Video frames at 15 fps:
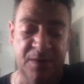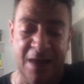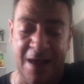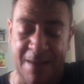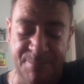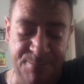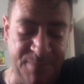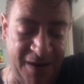
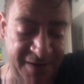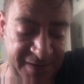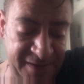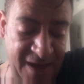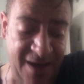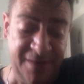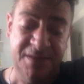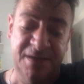a
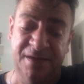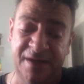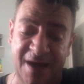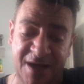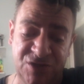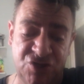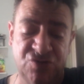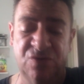parità di
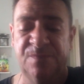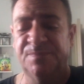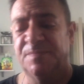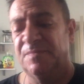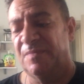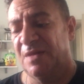ingaggio